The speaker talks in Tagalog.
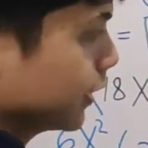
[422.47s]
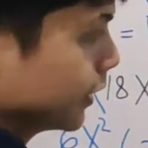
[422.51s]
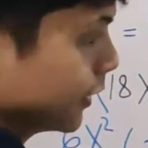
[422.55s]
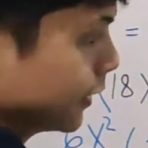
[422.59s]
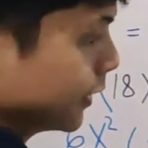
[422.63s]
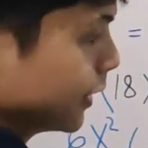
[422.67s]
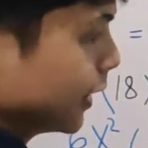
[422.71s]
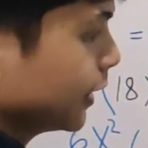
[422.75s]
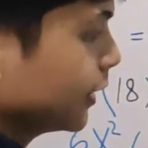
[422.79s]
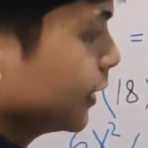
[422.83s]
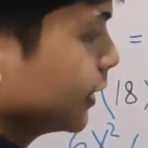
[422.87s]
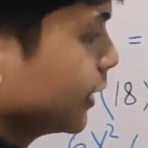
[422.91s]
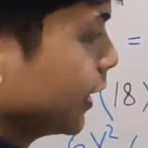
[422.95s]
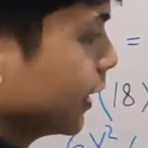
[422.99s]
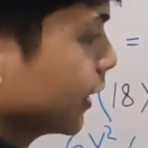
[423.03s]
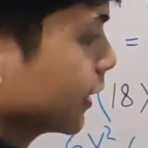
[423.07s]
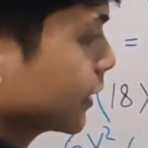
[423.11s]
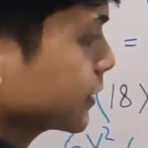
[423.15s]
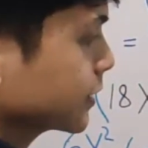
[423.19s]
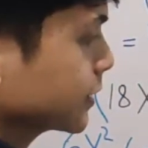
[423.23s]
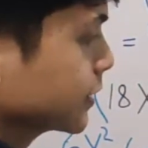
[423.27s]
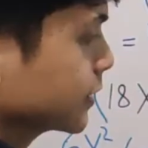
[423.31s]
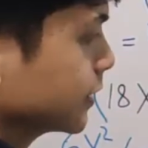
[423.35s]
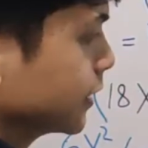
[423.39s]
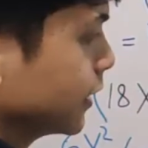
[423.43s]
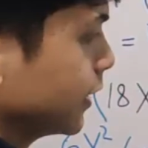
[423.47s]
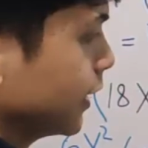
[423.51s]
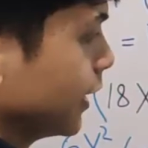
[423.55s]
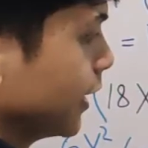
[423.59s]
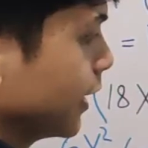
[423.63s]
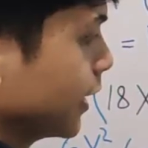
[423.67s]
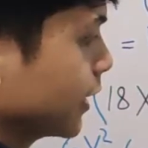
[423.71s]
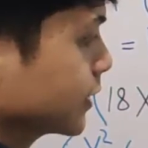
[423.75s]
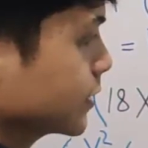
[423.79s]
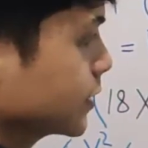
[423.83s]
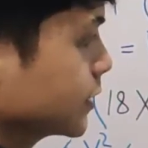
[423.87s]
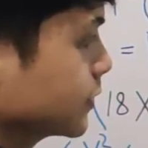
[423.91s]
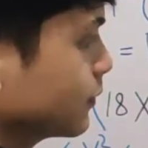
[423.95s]
10 x,
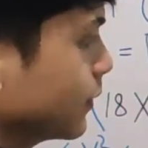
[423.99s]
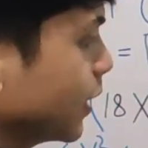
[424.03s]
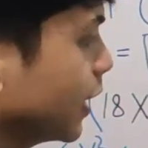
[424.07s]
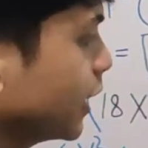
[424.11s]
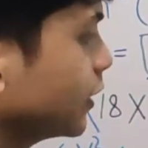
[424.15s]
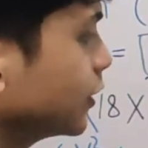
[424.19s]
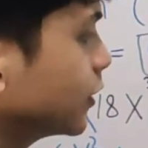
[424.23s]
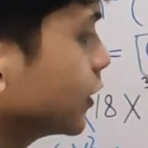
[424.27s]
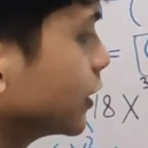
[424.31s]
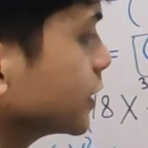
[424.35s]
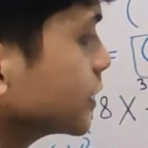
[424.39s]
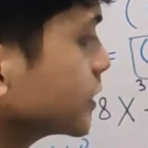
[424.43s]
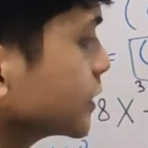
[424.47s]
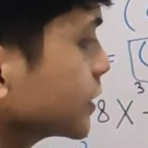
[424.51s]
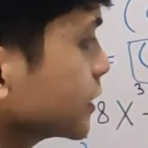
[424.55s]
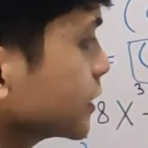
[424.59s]
3x. Minus